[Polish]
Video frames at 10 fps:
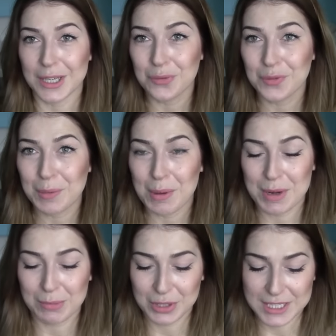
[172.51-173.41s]
Ja uwielbiam
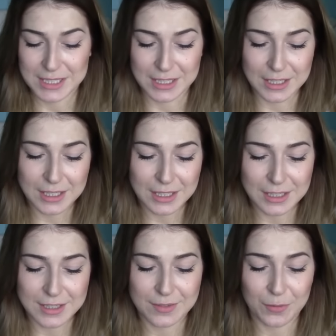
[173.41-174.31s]
ramoneski
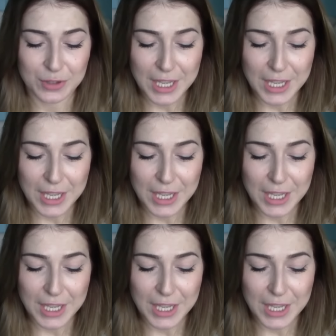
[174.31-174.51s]
i w